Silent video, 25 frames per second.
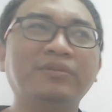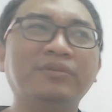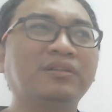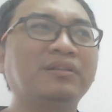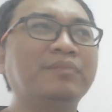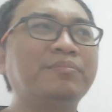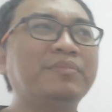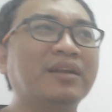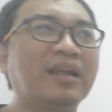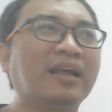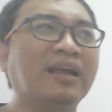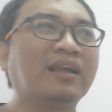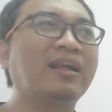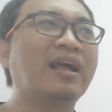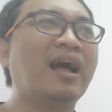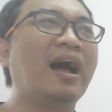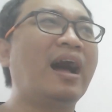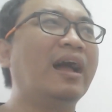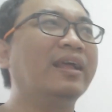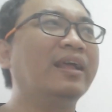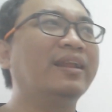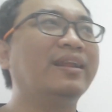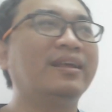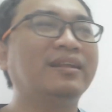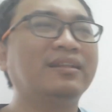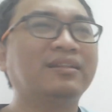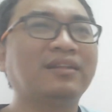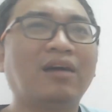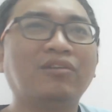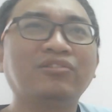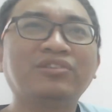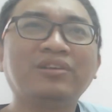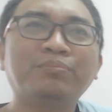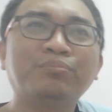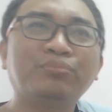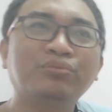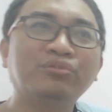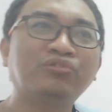么难开嘞？好
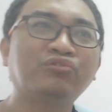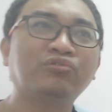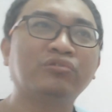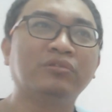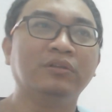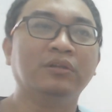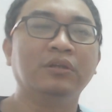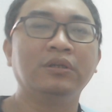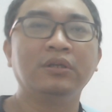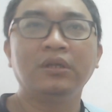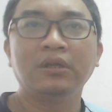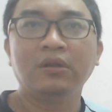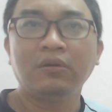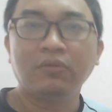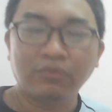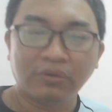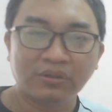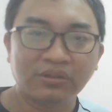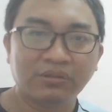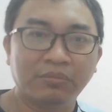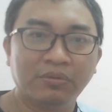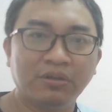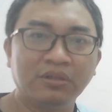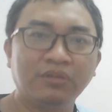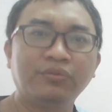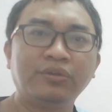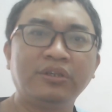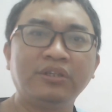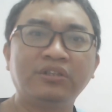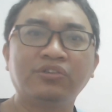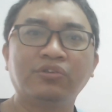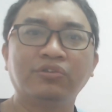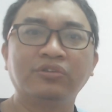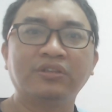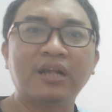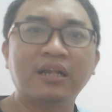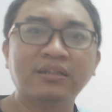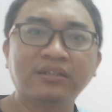像不顺，为什么？因为你
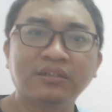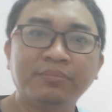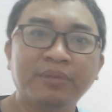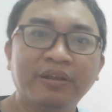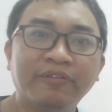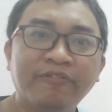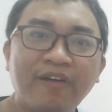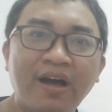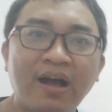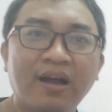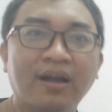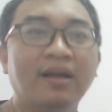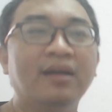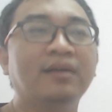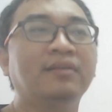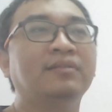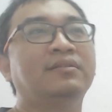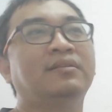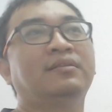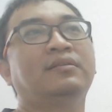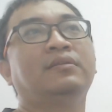手刹车没放啊。